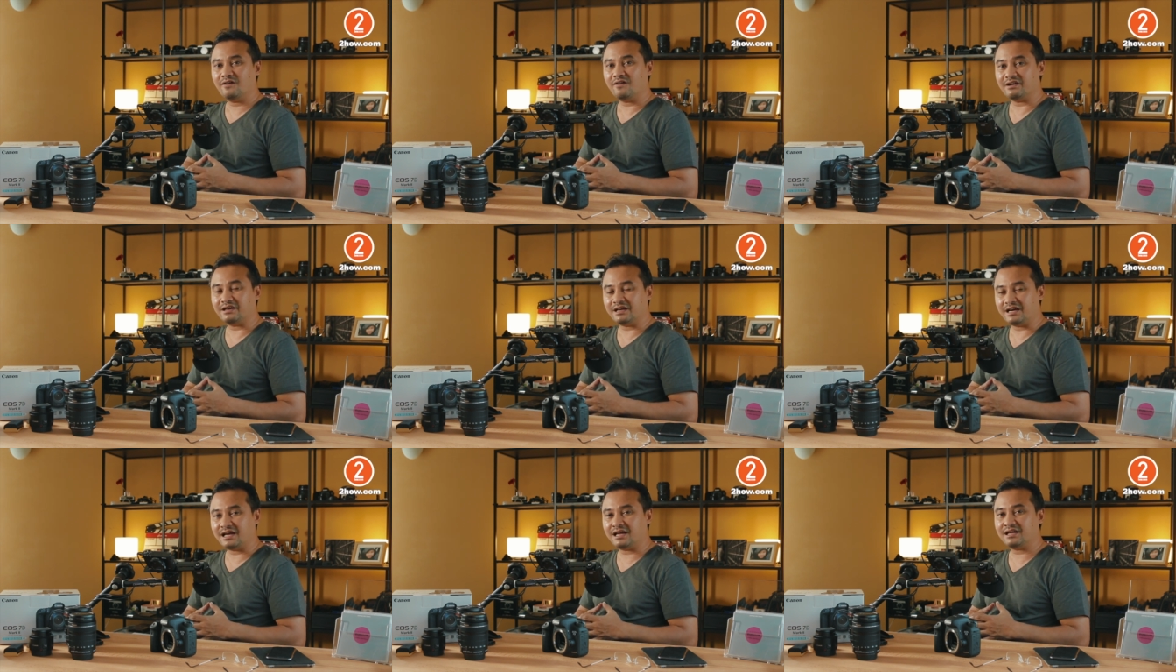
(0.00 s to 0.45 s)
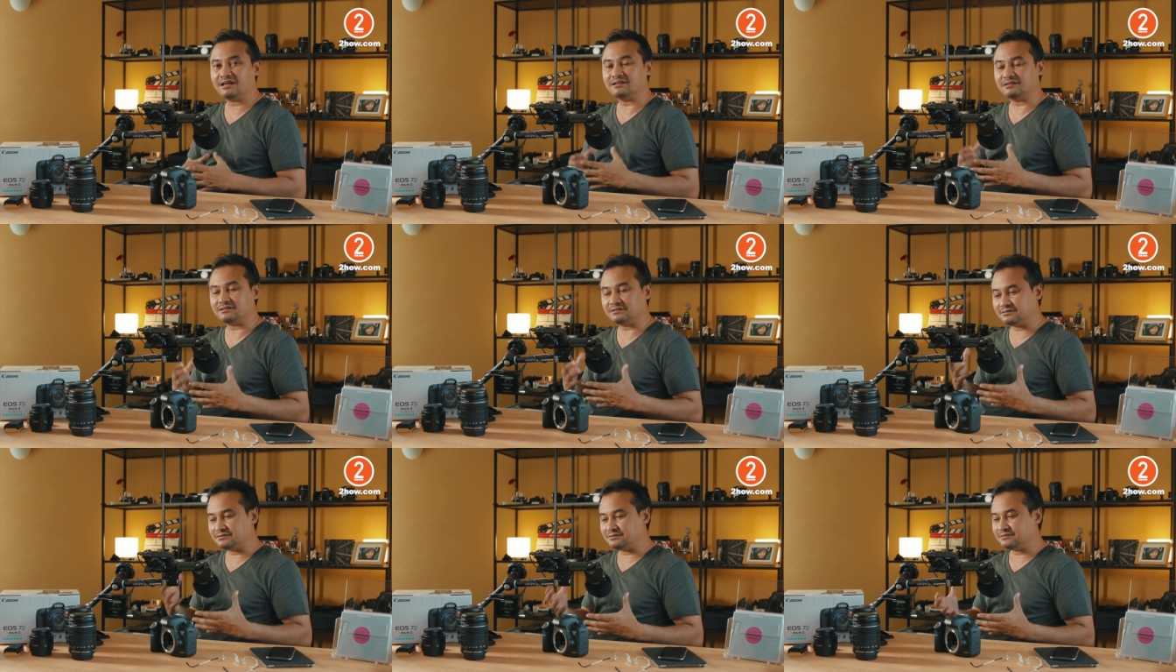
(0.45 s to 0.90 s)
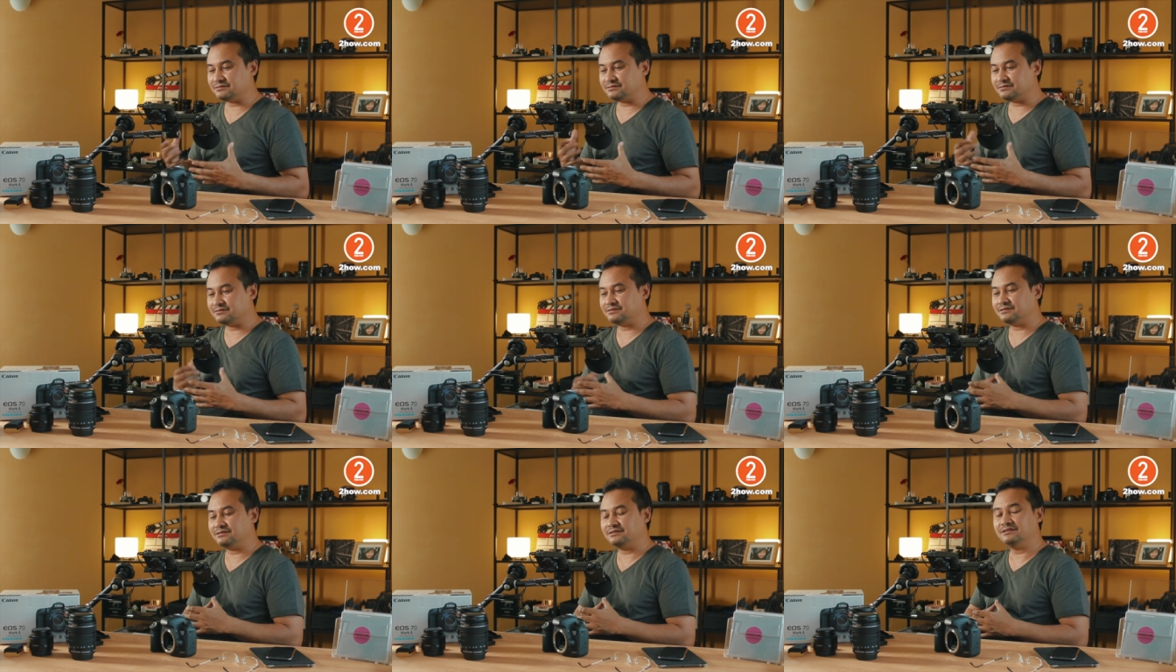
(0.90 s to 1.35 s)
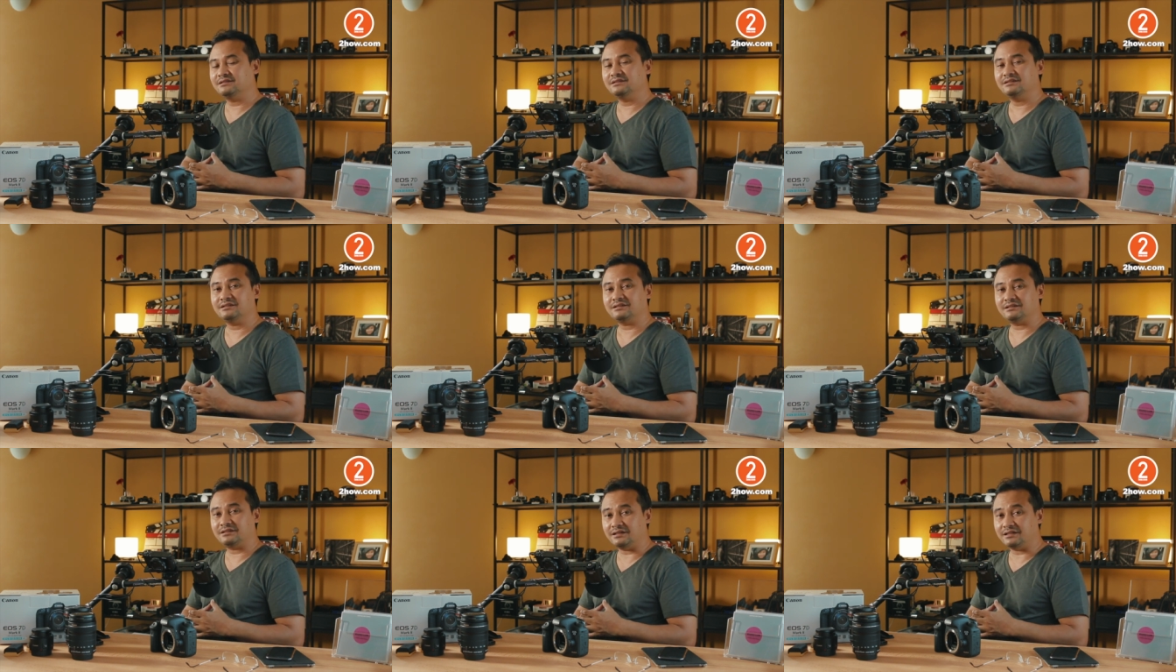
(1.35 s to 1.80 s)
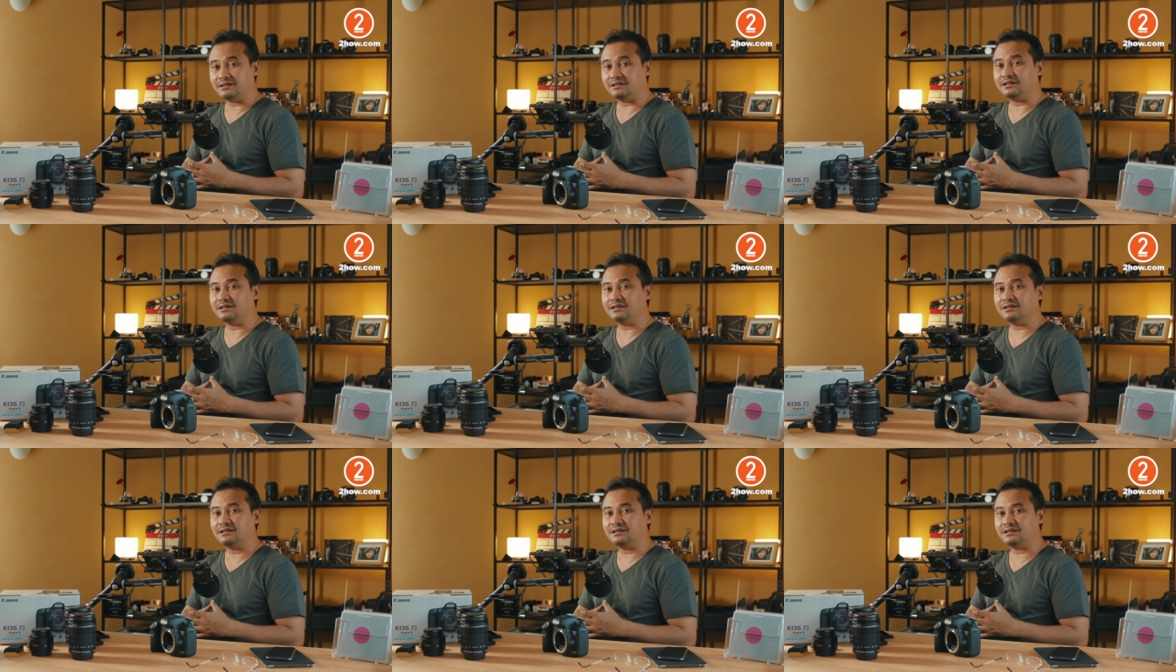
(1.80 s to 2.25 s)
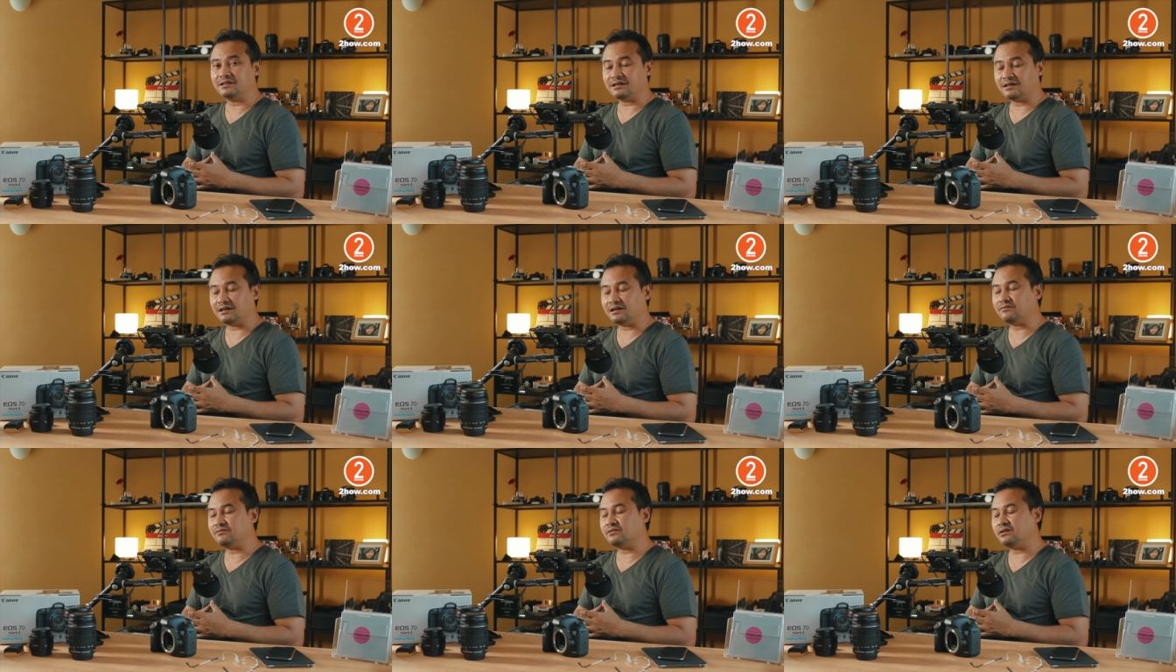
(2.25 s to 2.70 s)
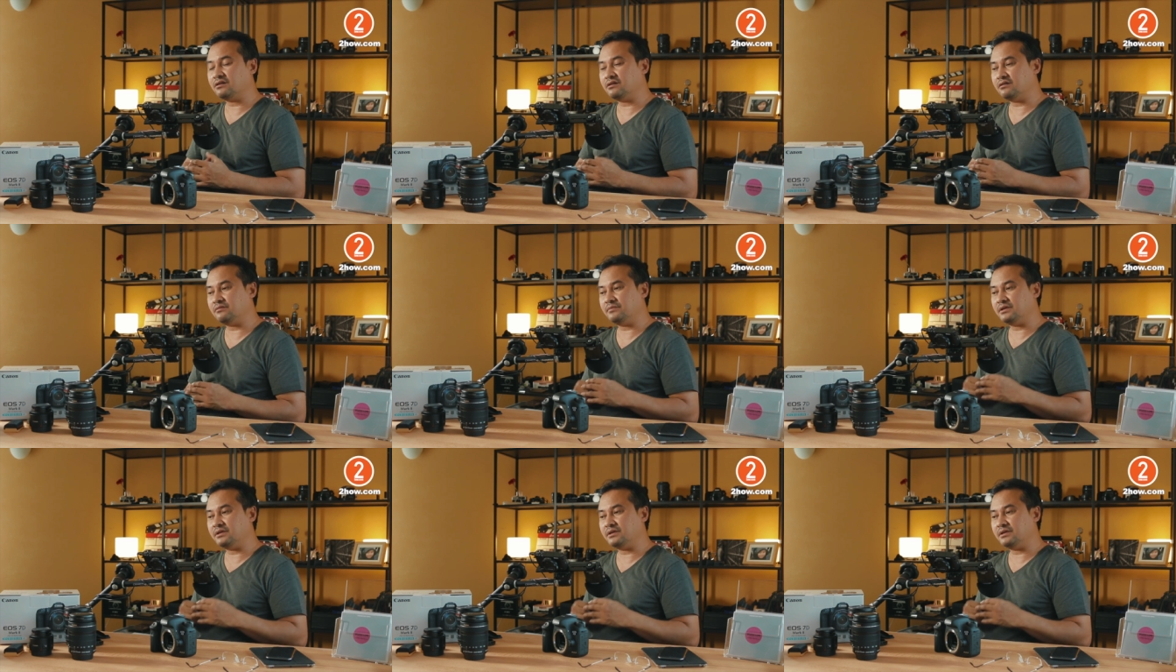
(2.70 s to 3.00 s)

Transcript: ค่อนข้างดีนะครับ แล้วก็